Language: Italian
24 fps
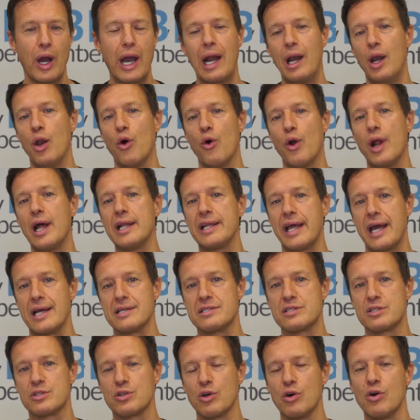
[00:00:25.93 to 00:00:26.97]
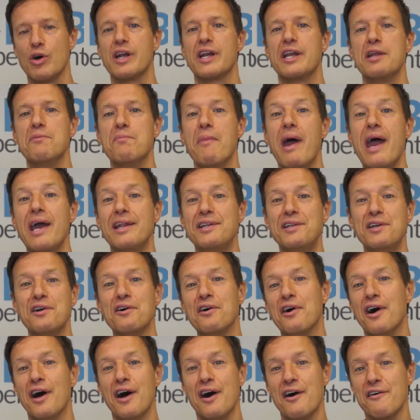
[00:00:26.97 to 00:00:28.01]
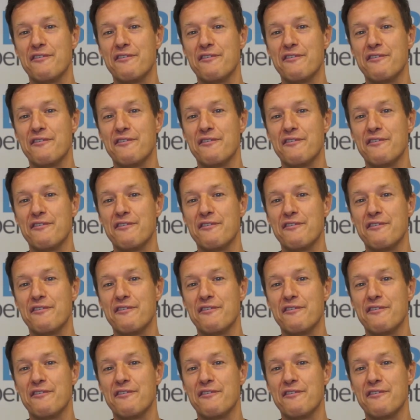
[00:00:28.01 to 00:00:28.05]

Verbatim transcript: allora adesso rimedio